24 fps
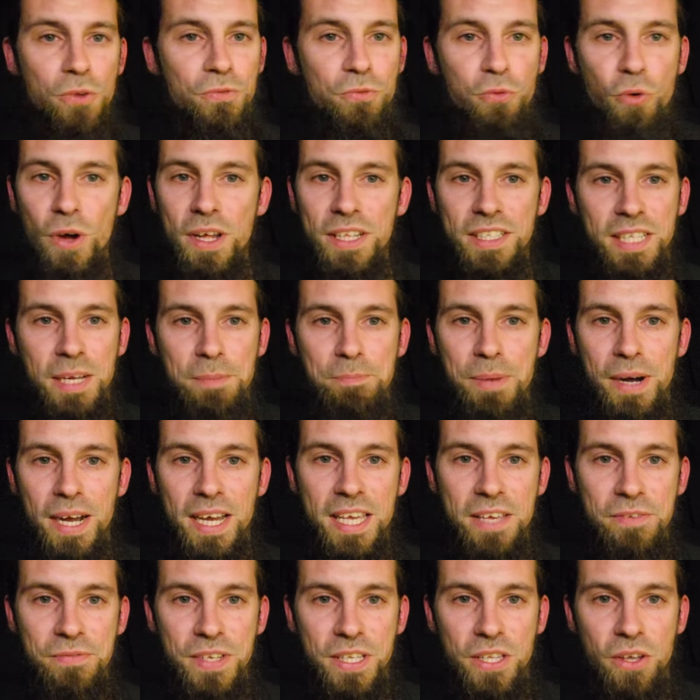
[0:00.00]
une fois, ça
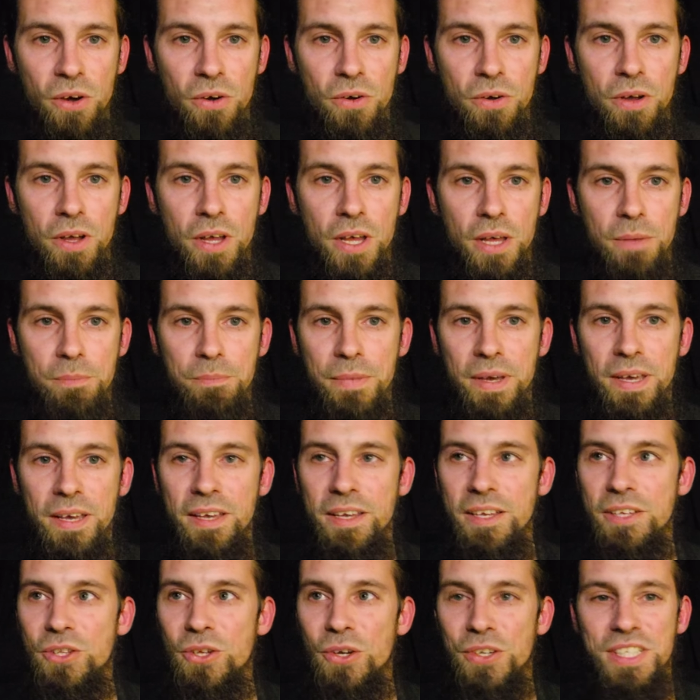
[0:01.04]
paraît évident,
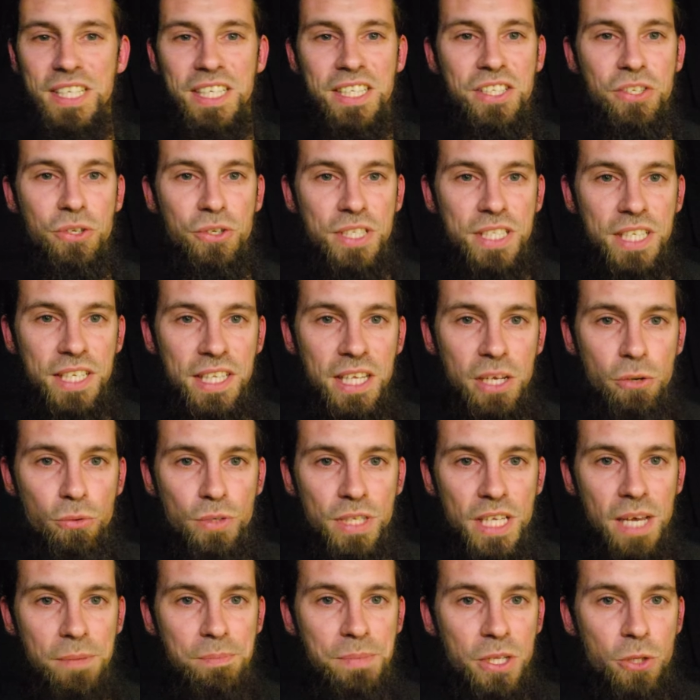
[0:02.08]
mais dans cette société où
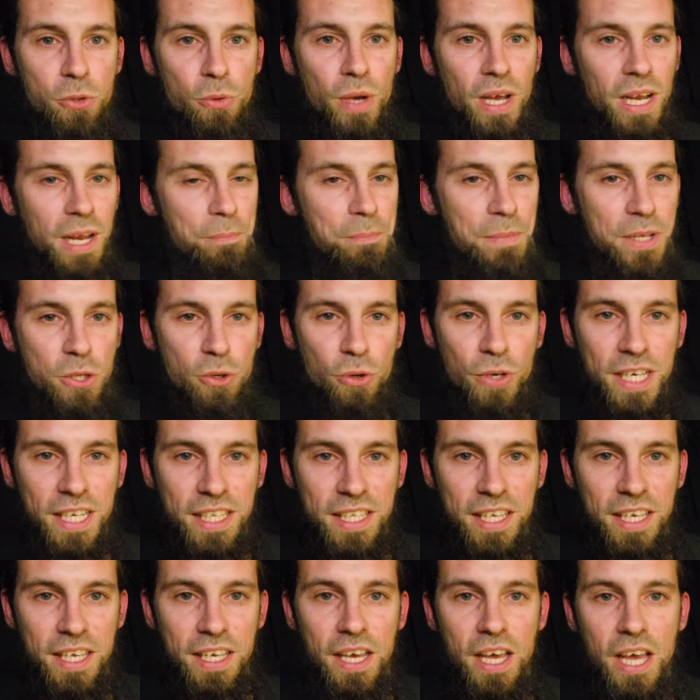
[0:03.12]
on est habitué à la
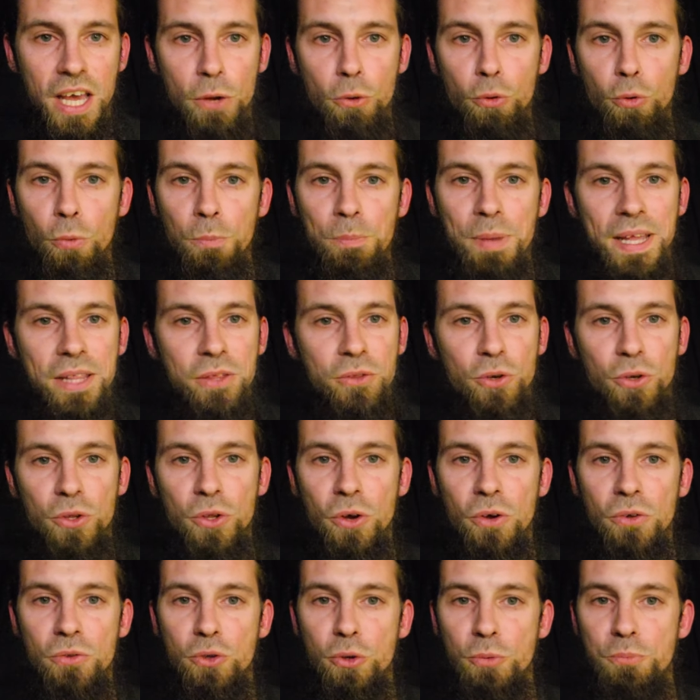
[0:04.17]
médiocrité, où on baigne
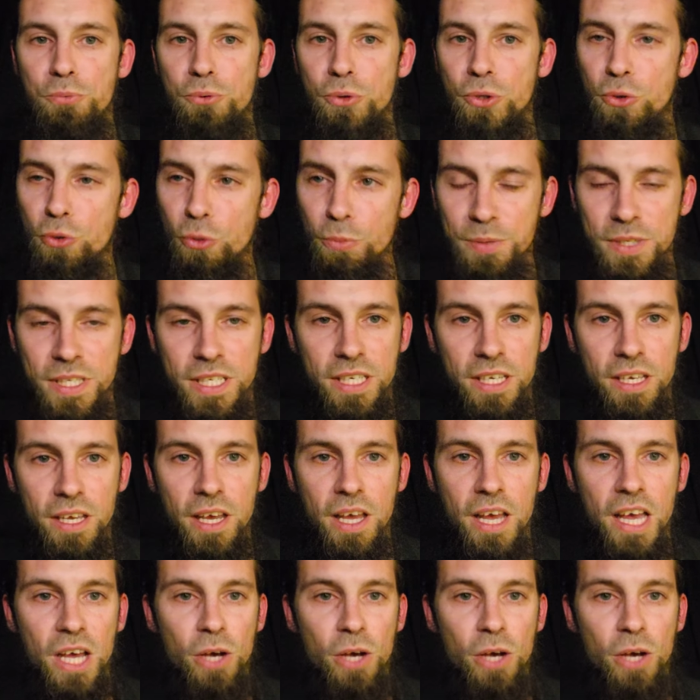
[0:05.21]
dedans depuis tout petit,